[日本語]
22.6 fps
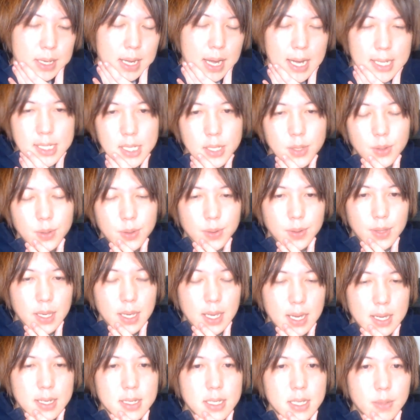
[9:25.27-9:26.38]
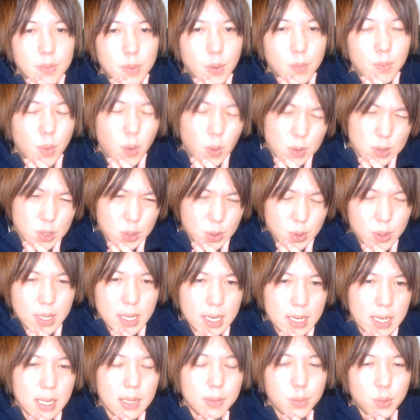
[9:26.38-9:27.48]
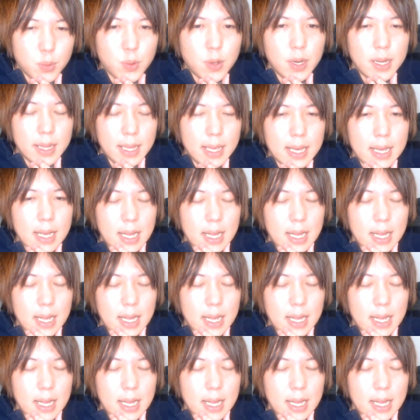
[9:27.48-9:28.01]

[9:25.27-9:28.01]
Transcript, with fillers: あさと君に関してももうちょっとなんかね僕はね